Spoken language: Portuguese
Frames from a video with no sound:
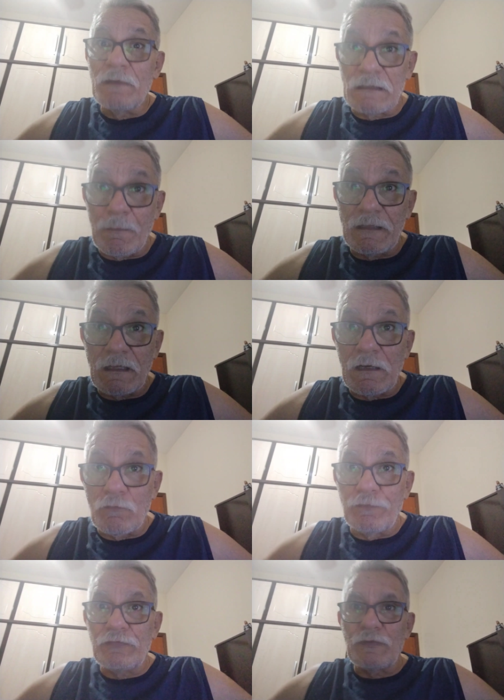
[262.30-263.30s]
E também tem
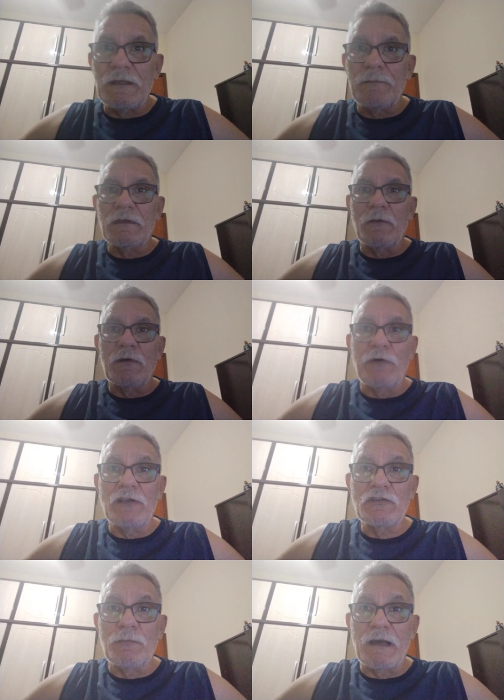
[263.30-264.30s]
na Gulf Stream, que é uma
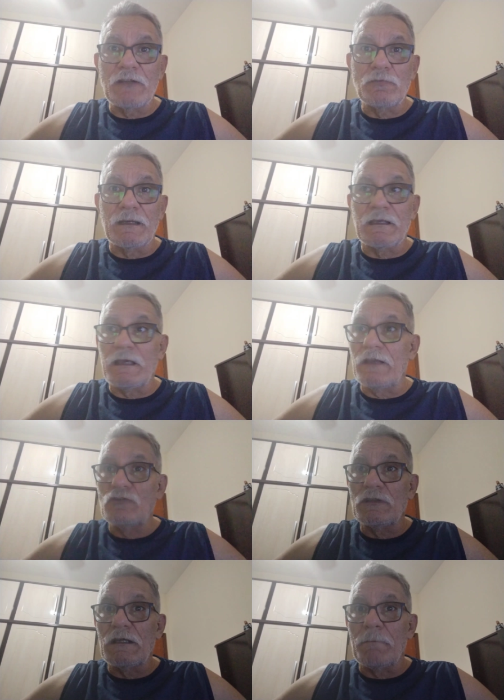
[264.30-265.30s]
corrente marítima
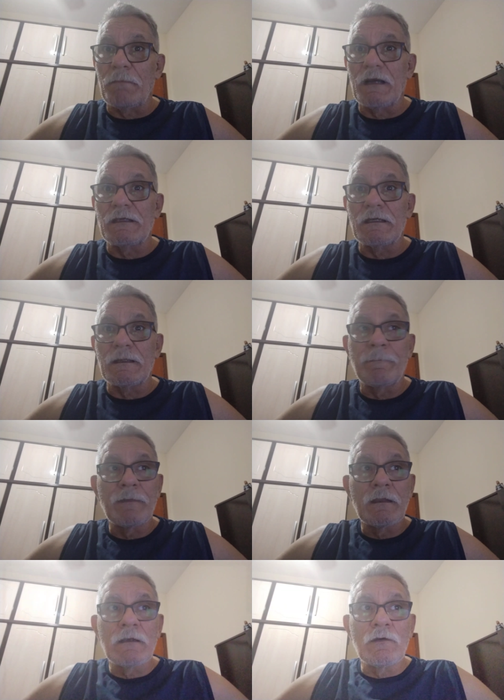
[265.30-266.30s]
quente que banha
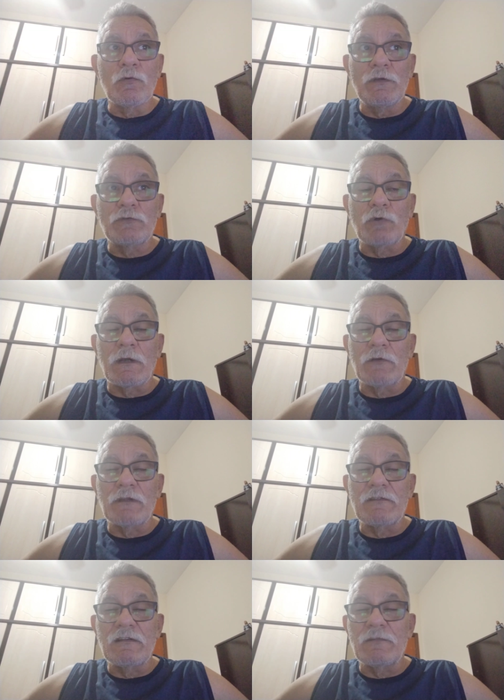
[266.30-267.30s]
o litoral
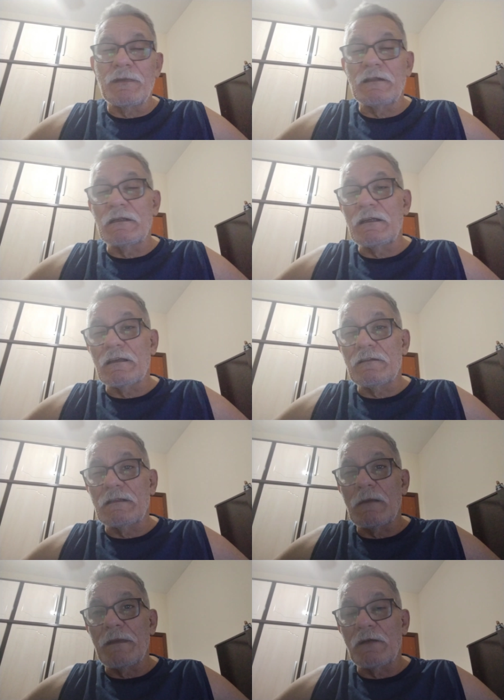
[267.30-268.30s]
das Ilhas Britânicas e
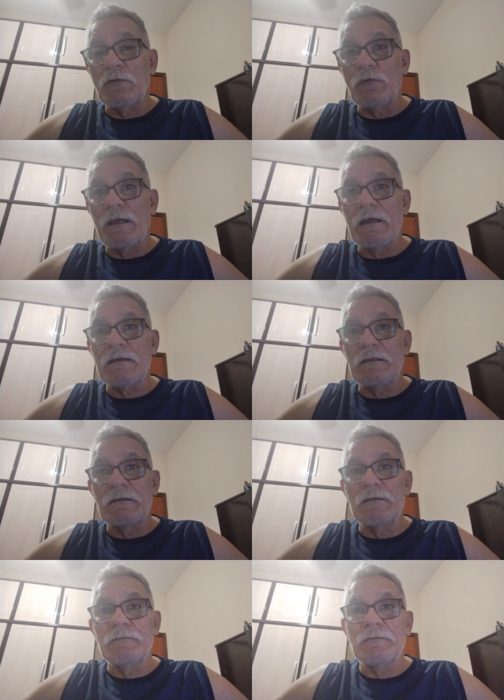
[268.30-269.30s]
também a Noruega,
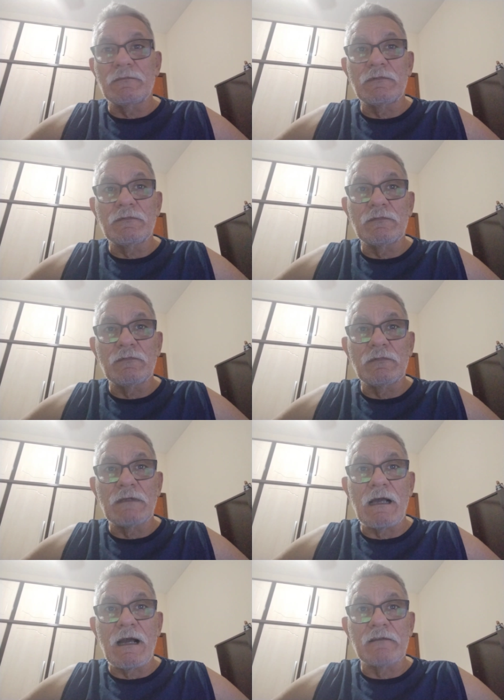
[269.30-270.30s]
né?
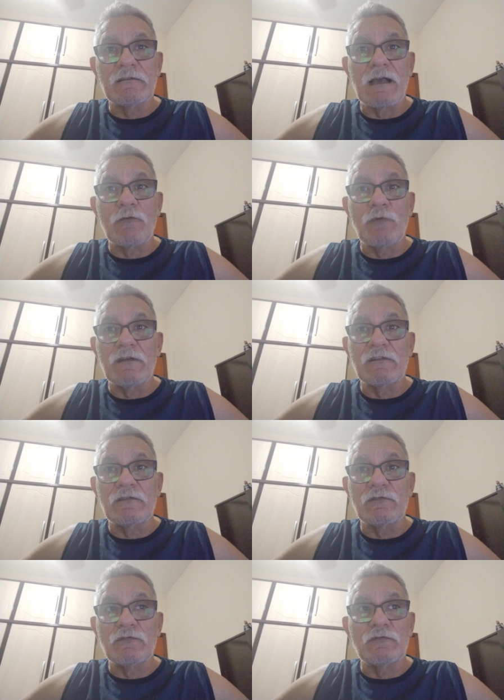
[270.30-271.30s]
As
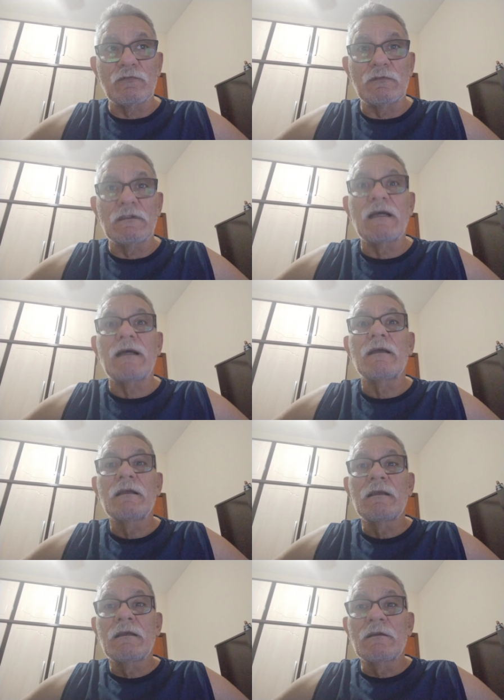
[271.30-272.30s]
águas lá
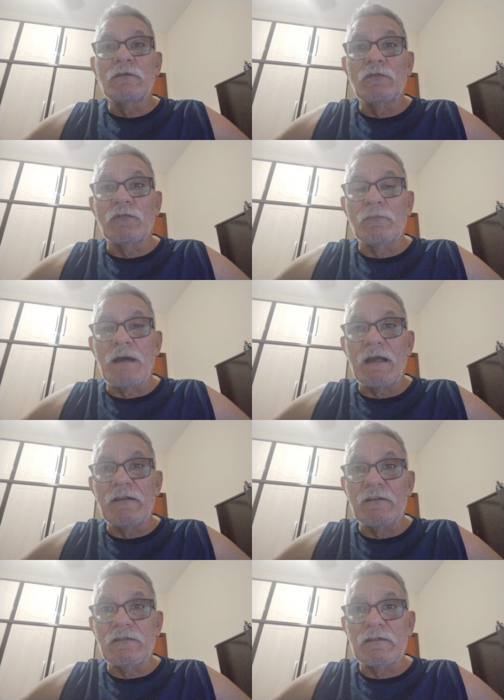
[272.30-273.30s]
dos
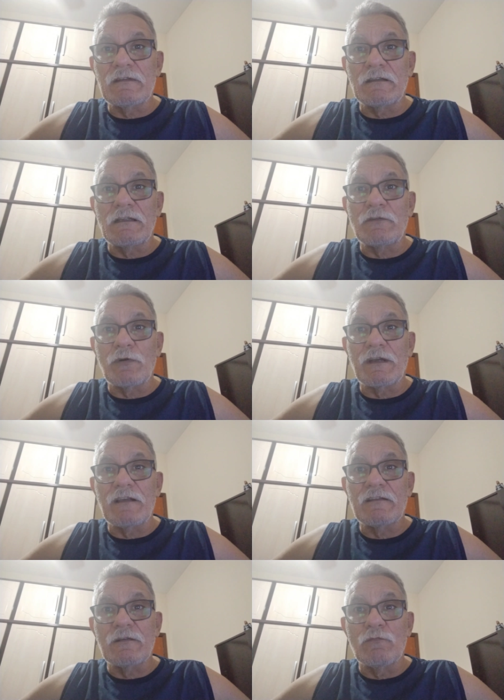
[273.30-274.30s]
mares
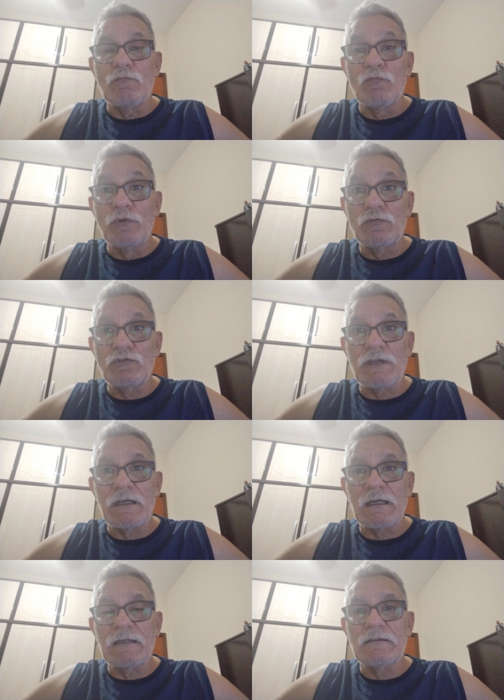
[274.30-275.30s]
setentrionais são muito
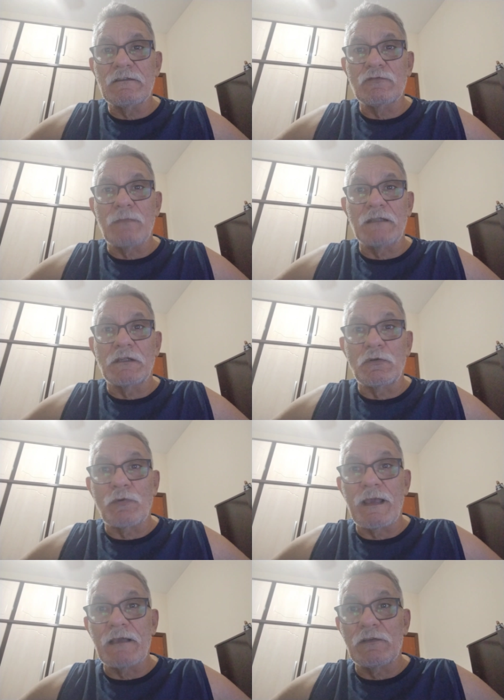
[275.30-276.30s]
geladas, do Mar da
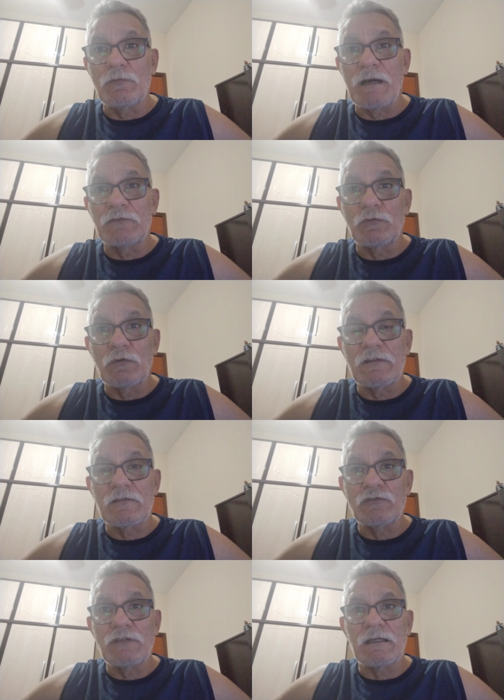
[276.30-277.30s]
Noruega e do Mar do Norte
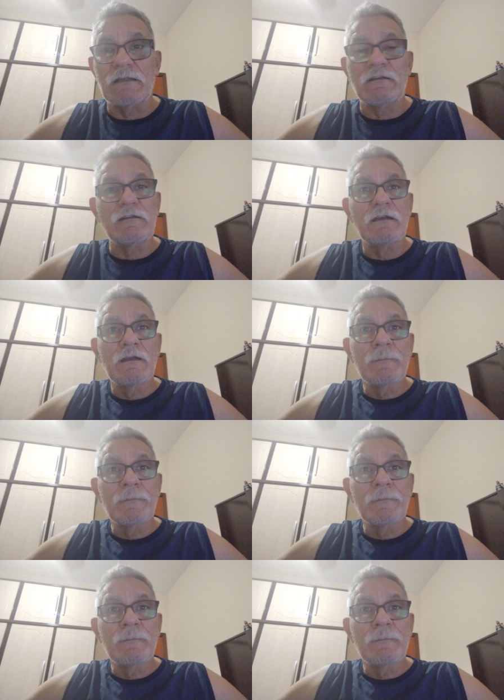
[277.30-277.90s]
são geladas.